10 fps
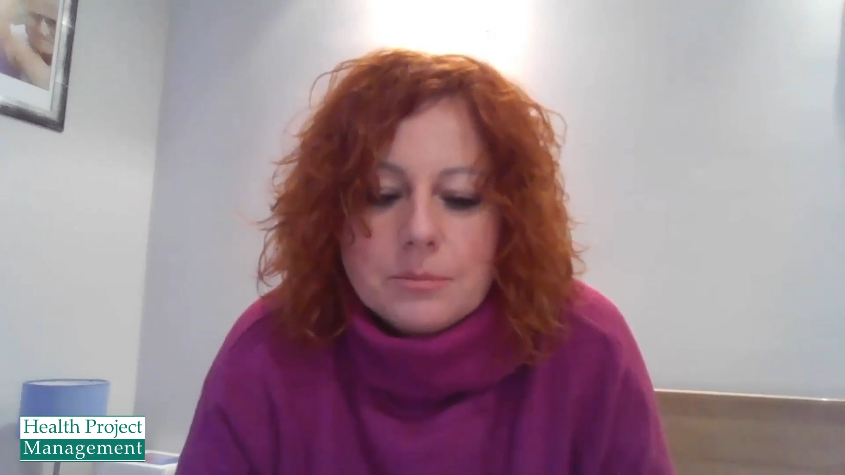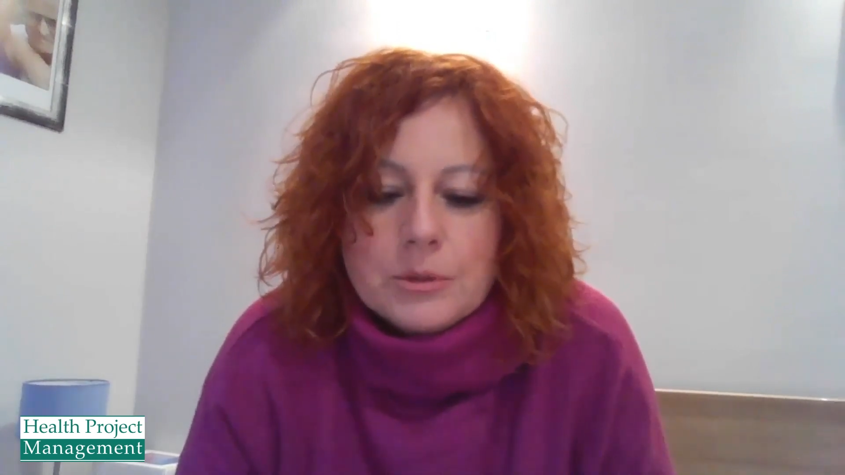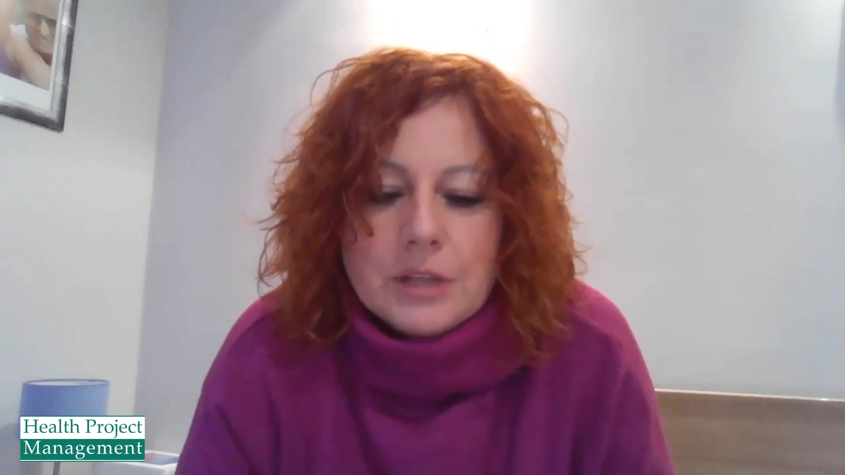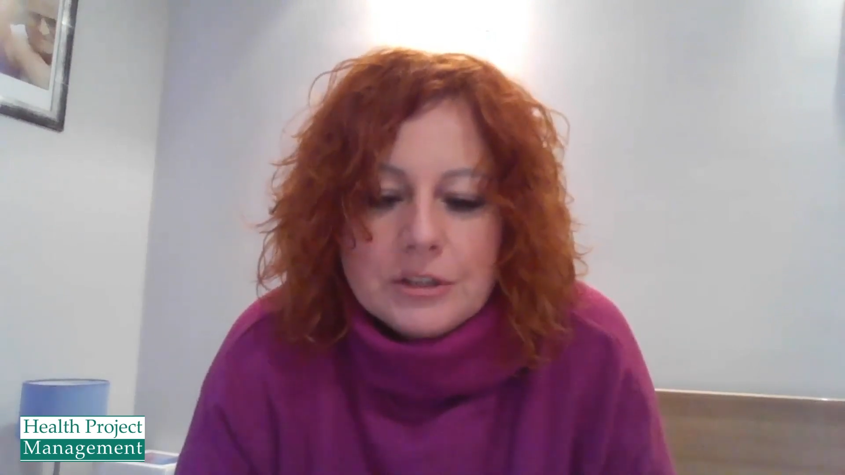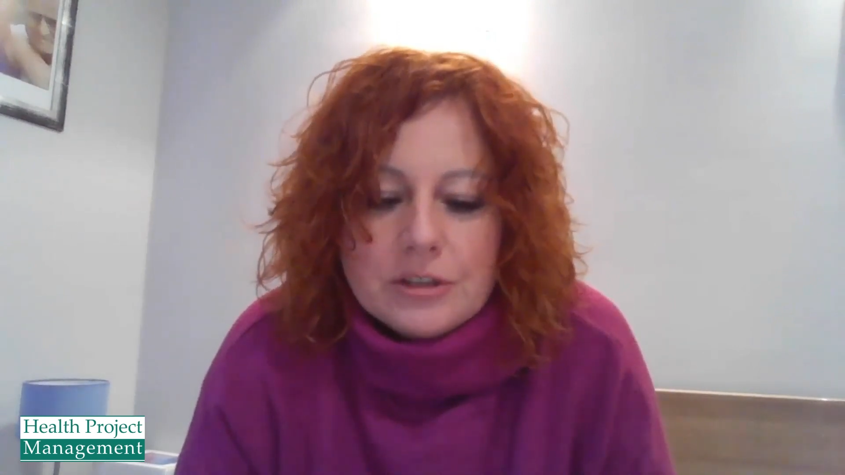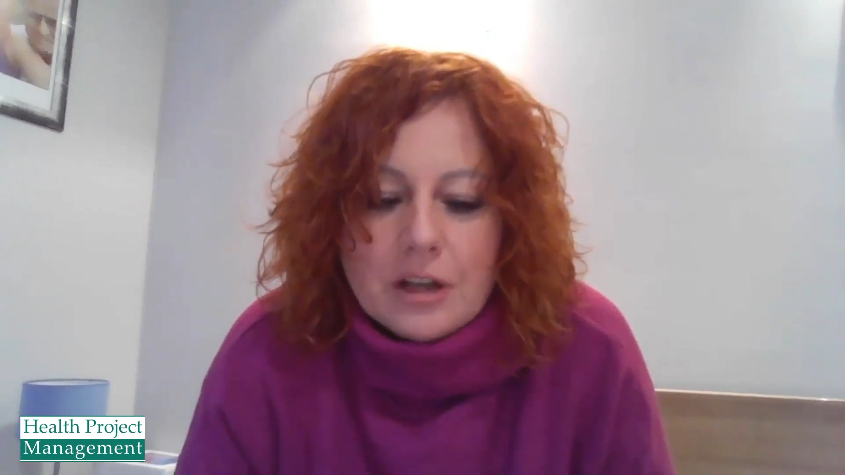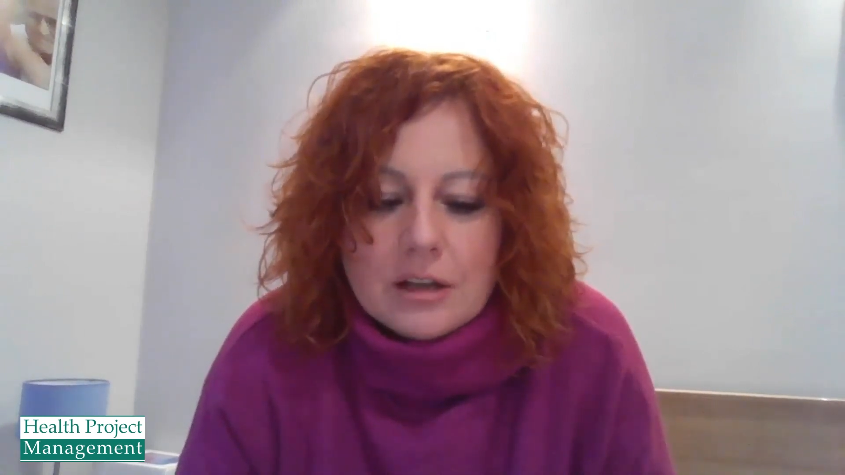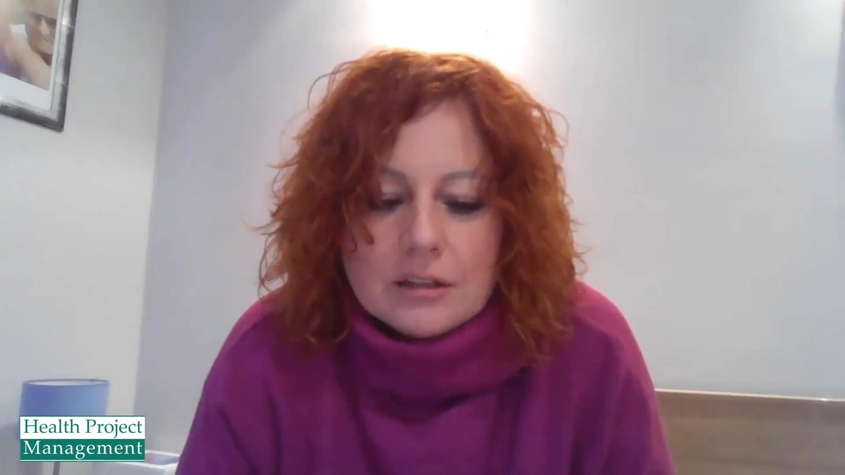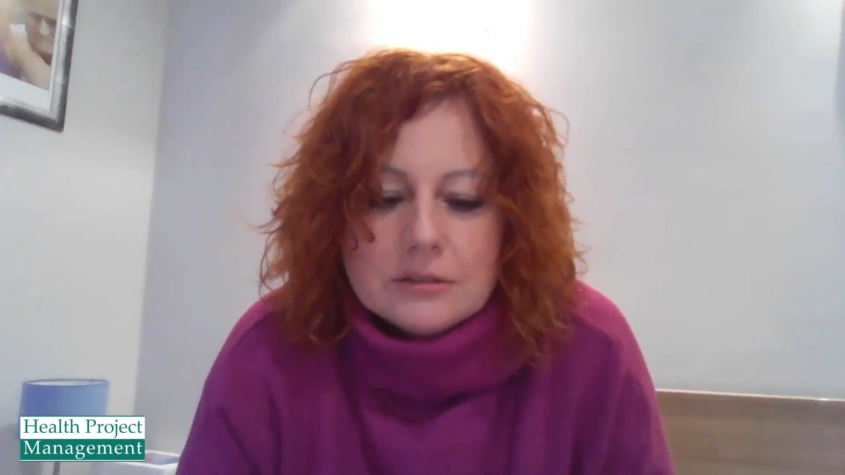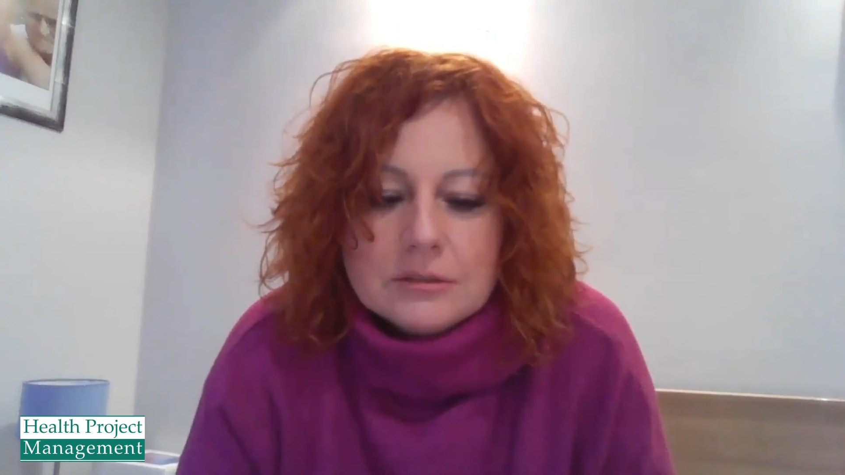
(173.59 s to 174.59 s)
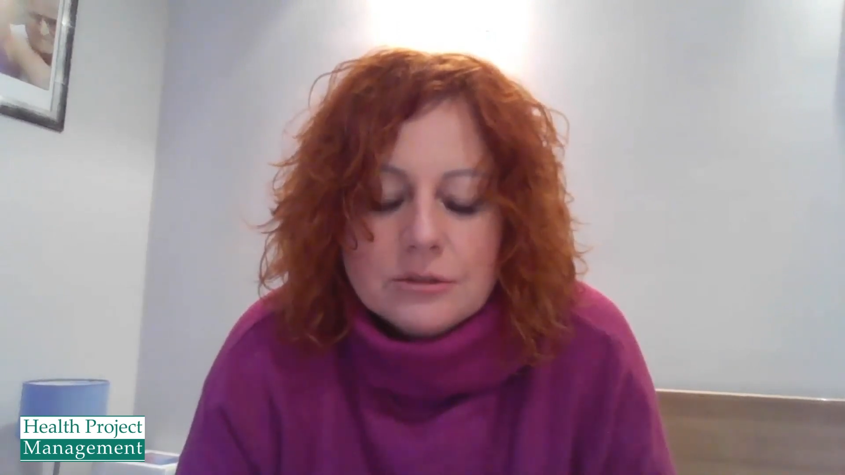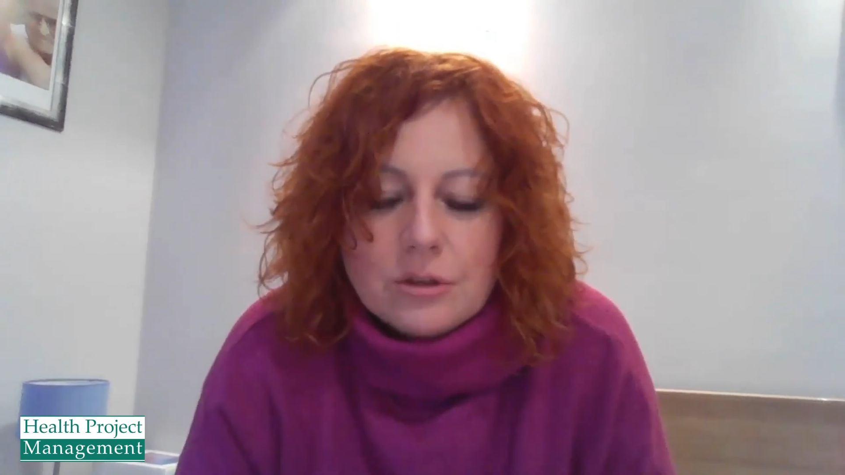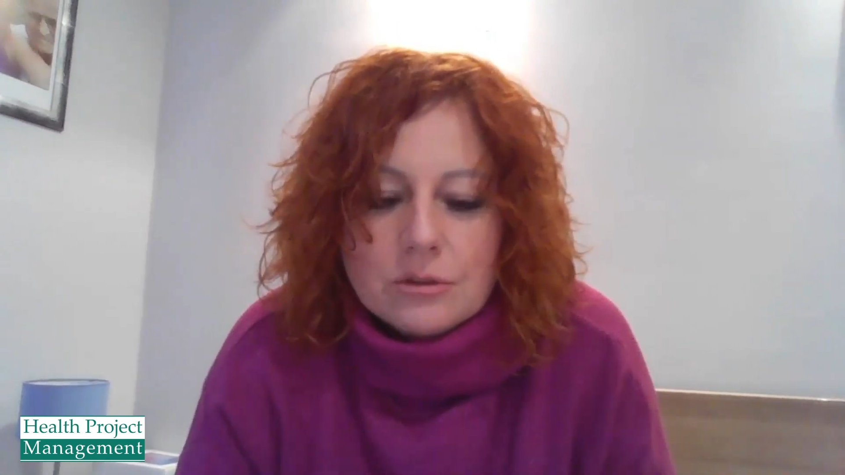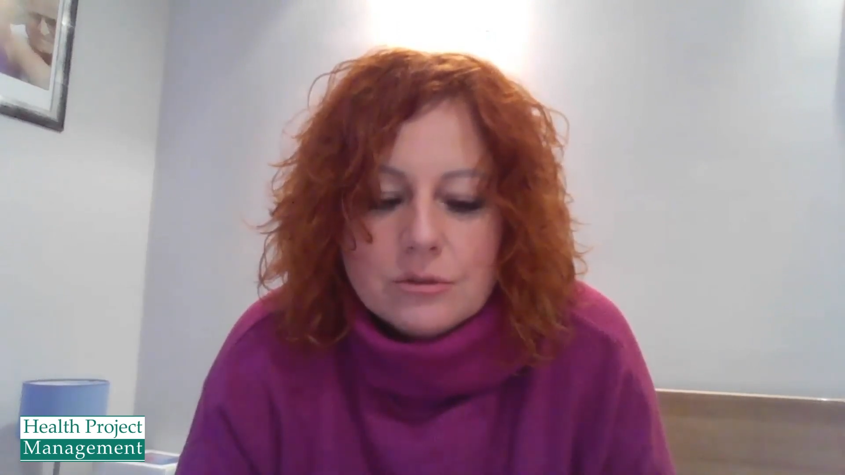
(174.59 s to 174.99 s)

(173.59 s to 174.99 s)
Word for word: podejścia do,